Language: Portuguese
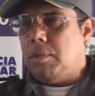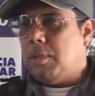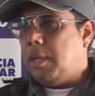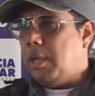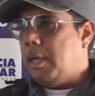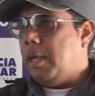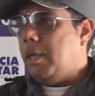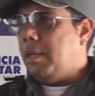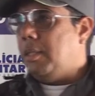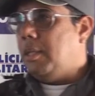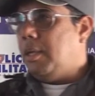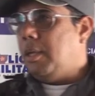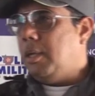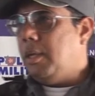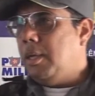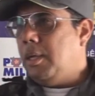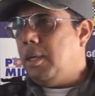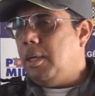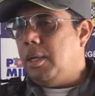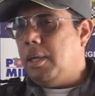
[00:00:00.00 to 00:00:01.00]
CR, né?
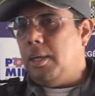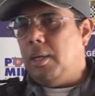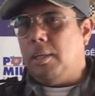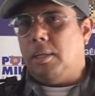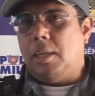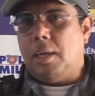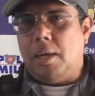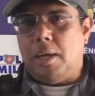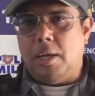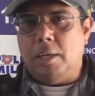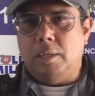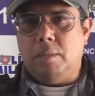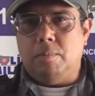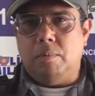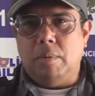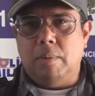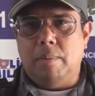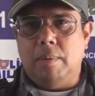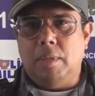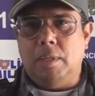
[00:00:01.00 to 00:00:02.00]
Ele está
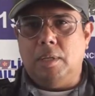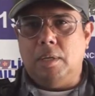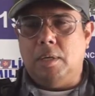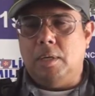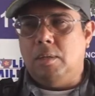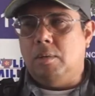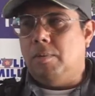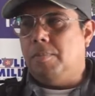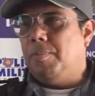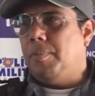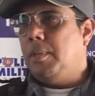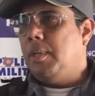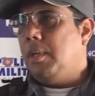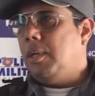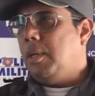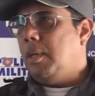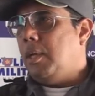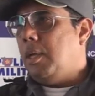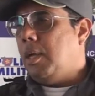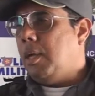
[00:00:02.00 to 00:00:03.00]
disponibilizando
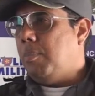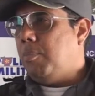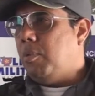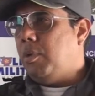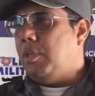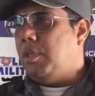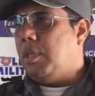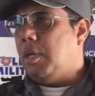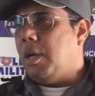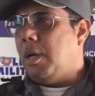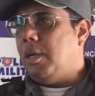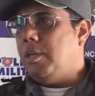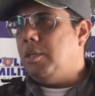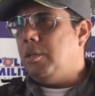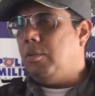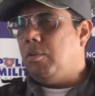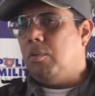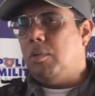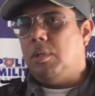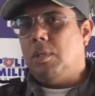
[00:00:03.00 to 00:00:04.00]
é, policiais
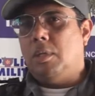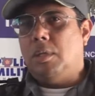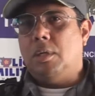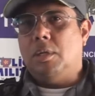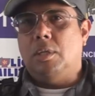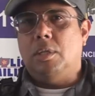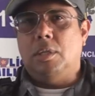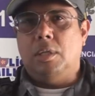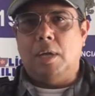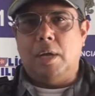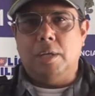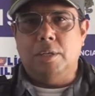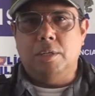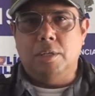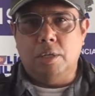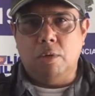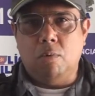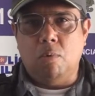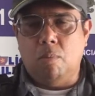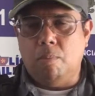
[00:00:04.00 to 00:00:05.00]
de todas as
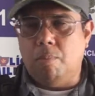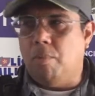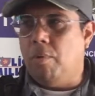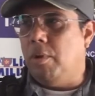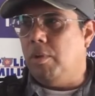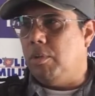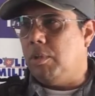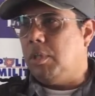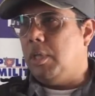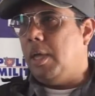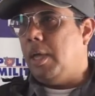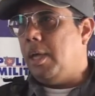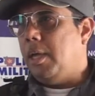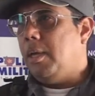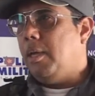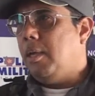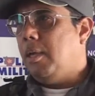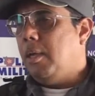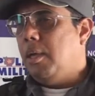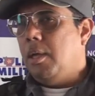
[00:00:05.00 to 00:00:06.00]
cidades que compõem o CR,